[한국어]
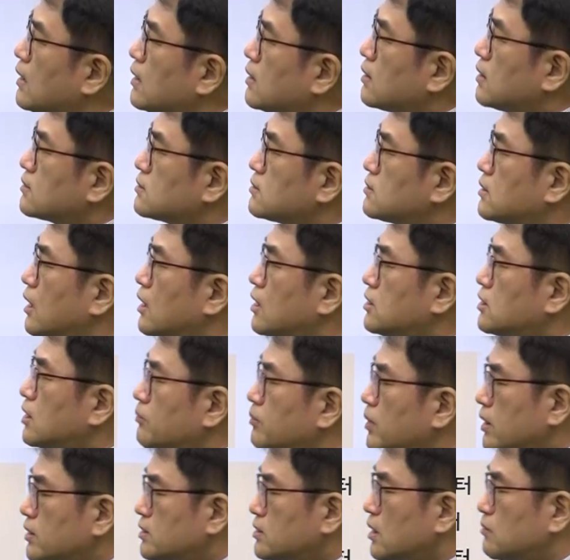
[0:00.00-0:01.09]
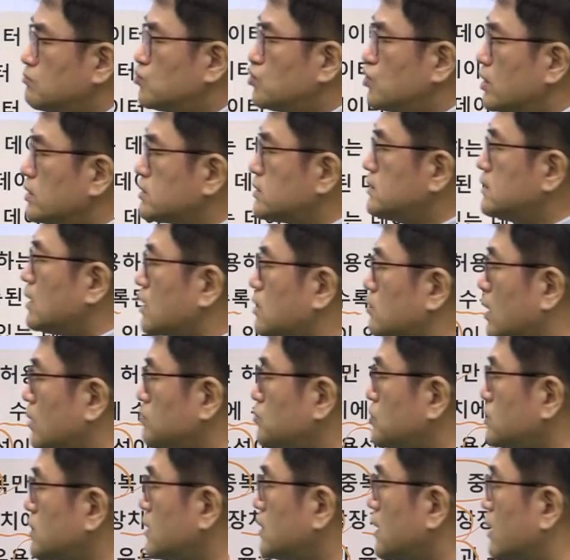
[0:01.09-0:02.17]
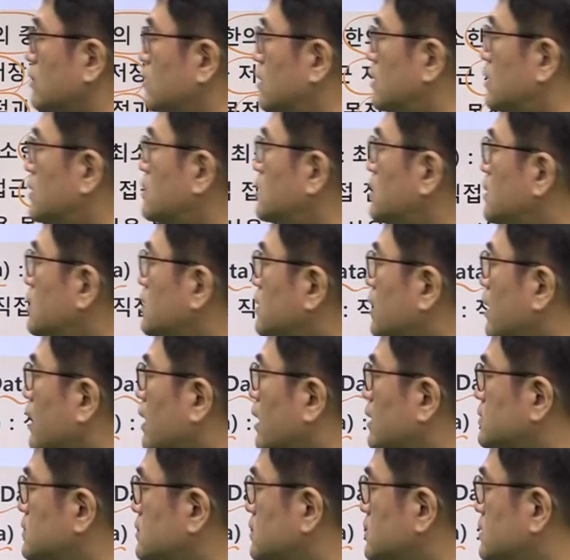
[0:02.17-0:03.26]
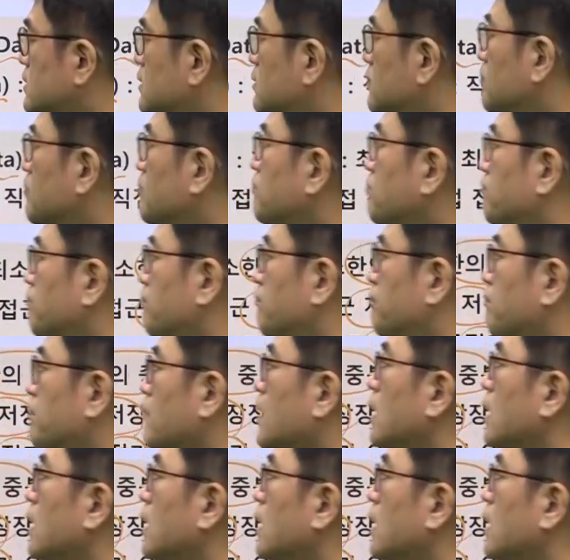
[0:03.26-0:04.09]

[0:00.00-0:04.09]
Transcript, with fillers: 그래서 데이터베이스가 무엇이냐? 그는 함축된 단어 네 가지. 음.